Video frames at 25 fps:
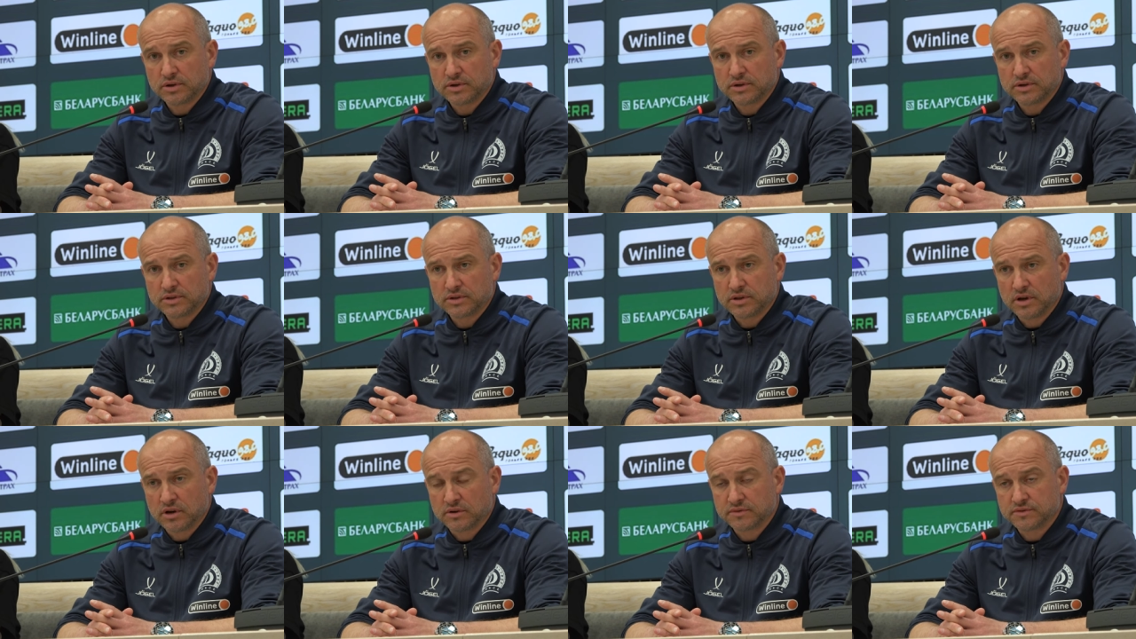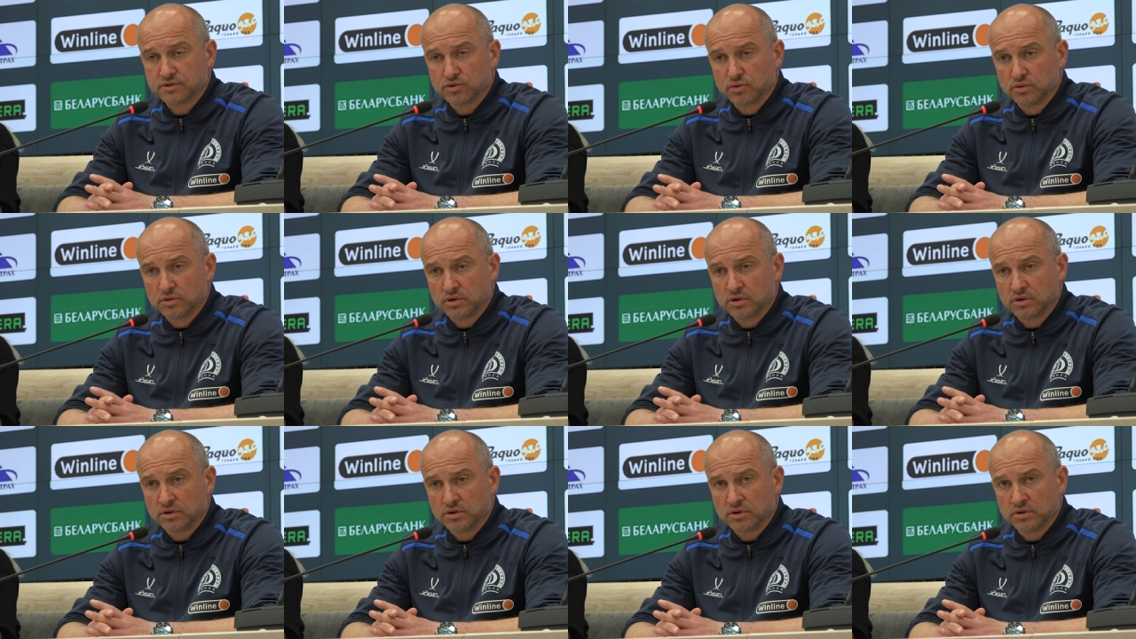И э, так
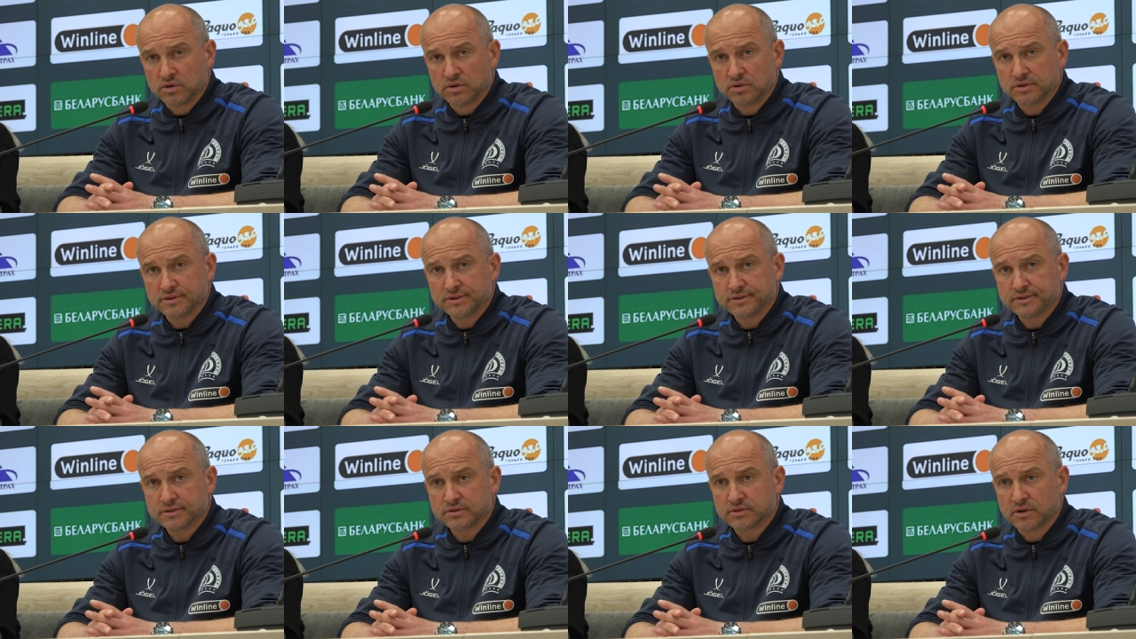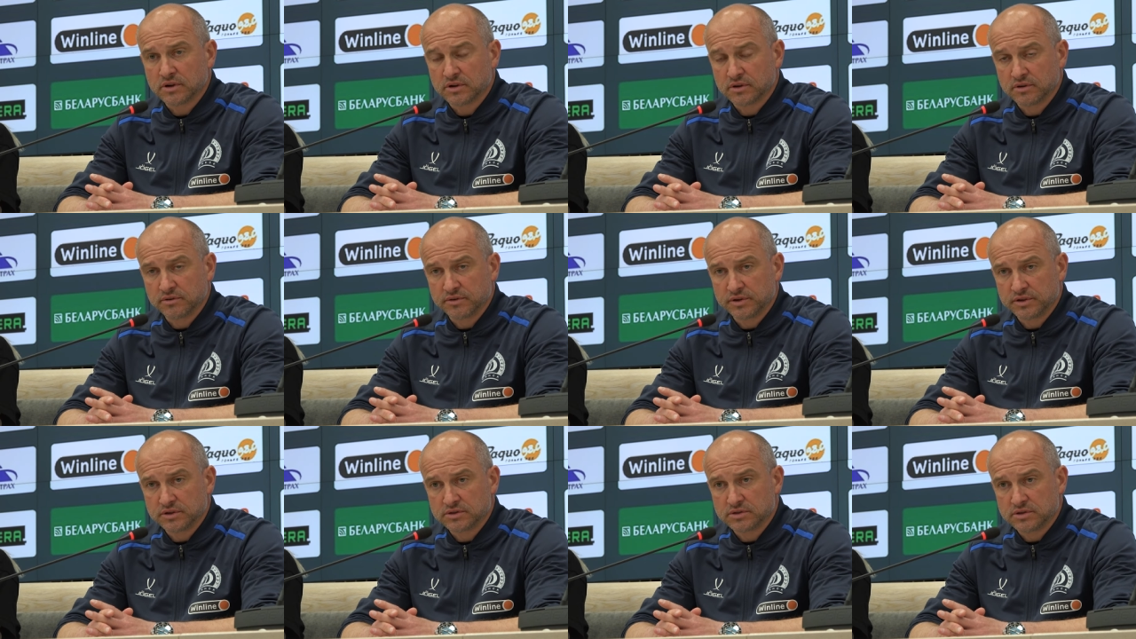все на, как
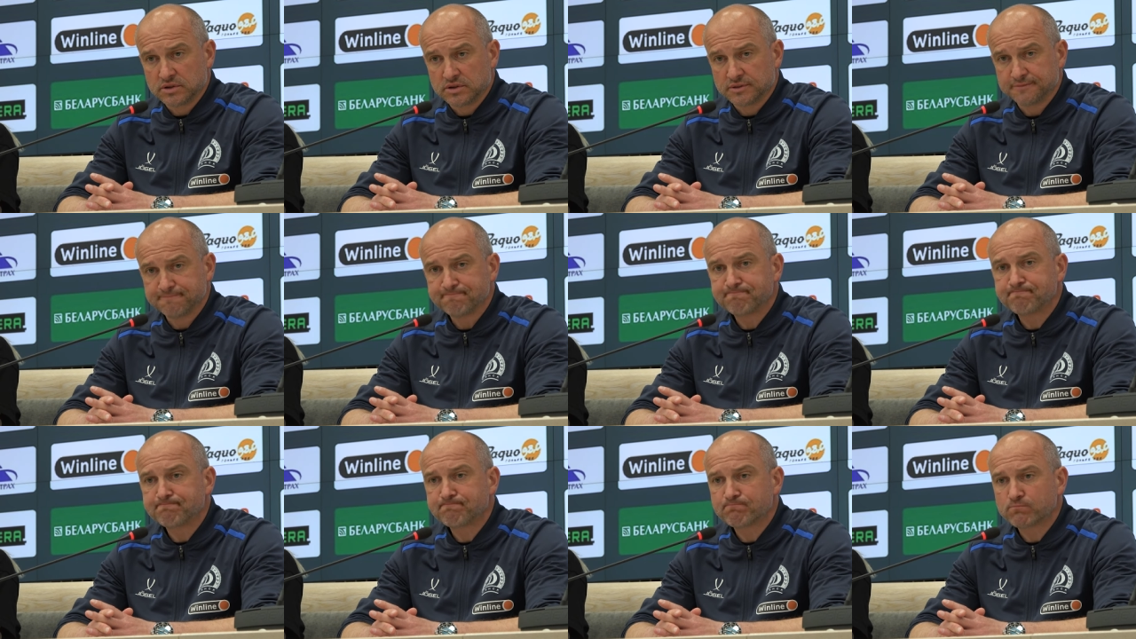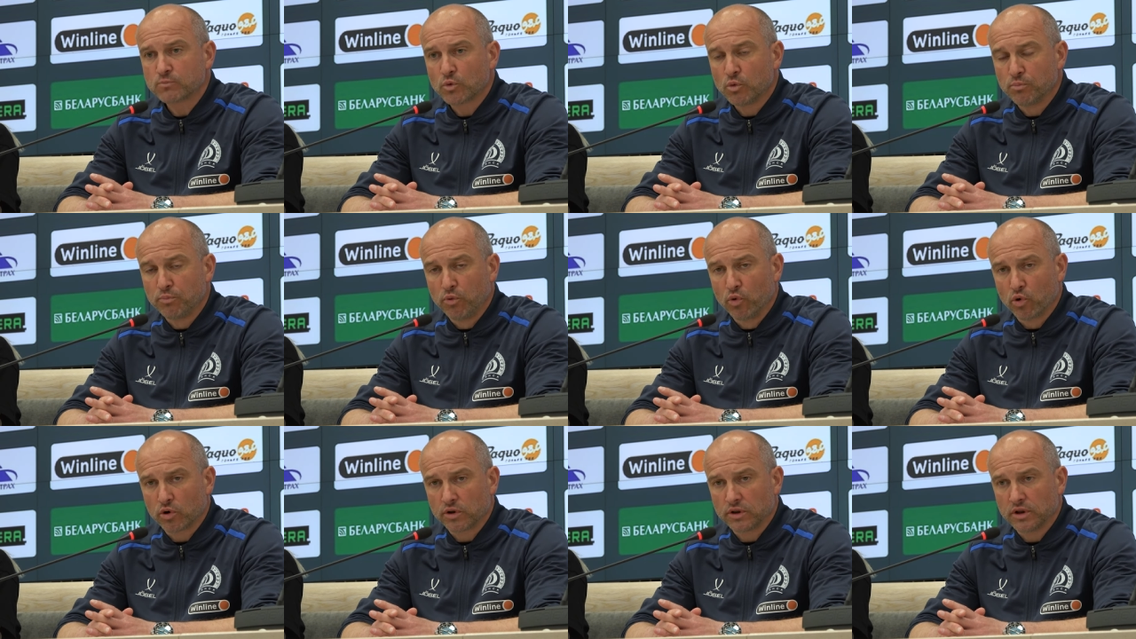говорится,
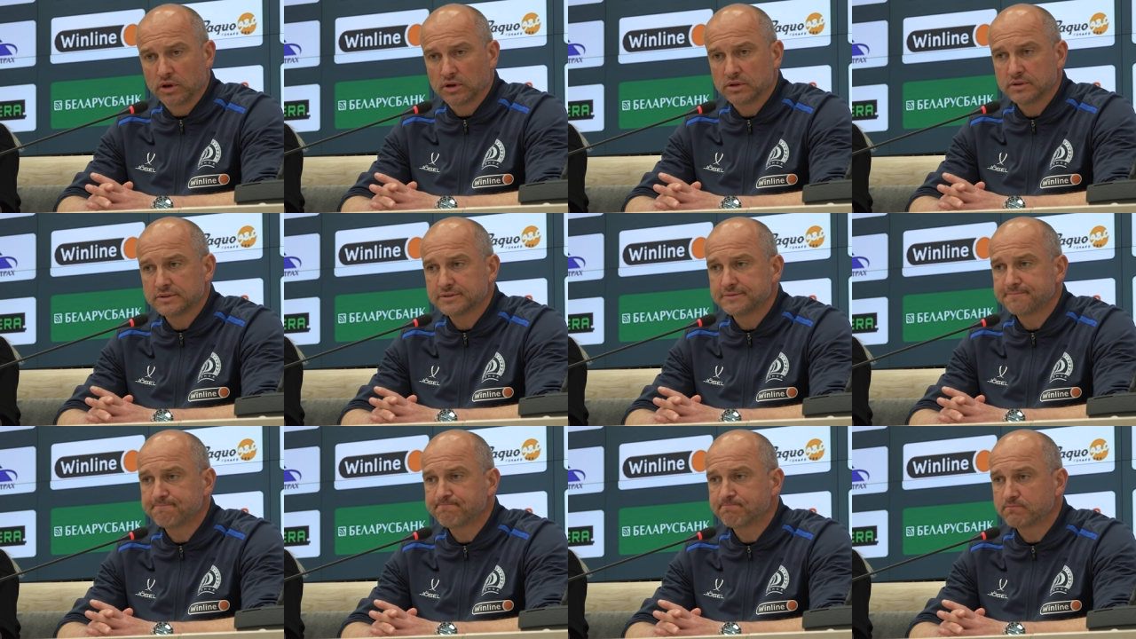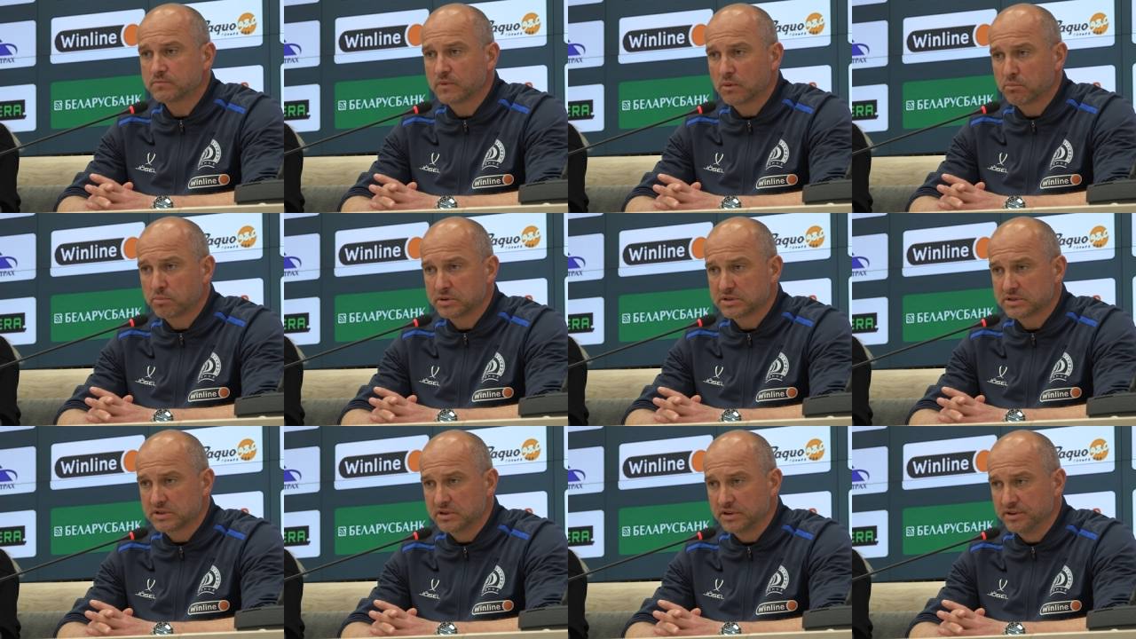упорно до
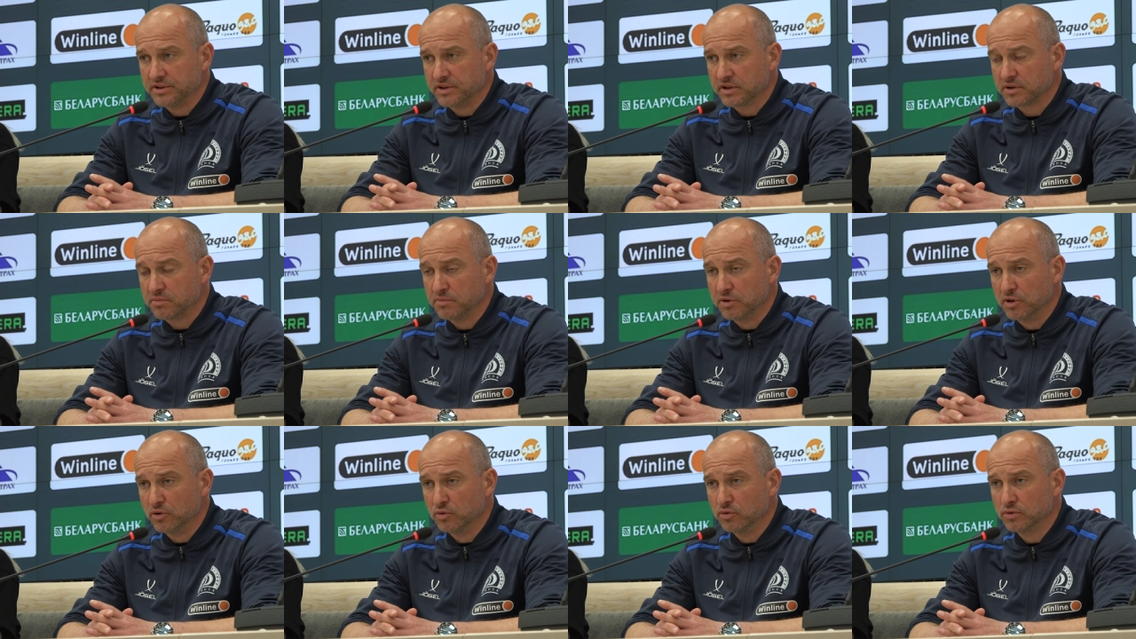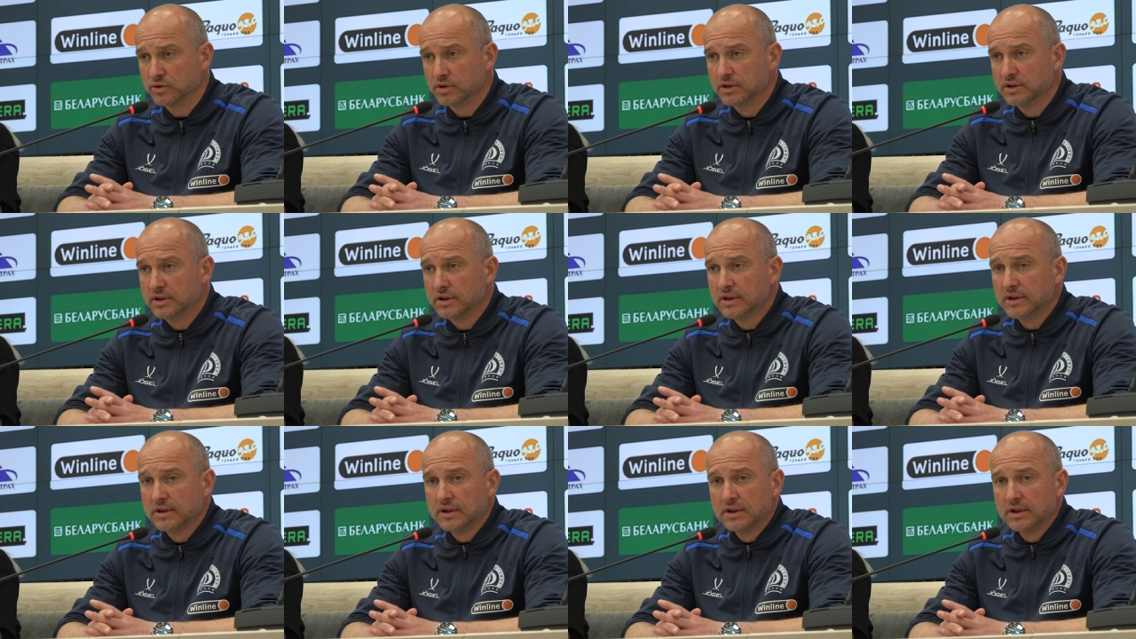последних минут.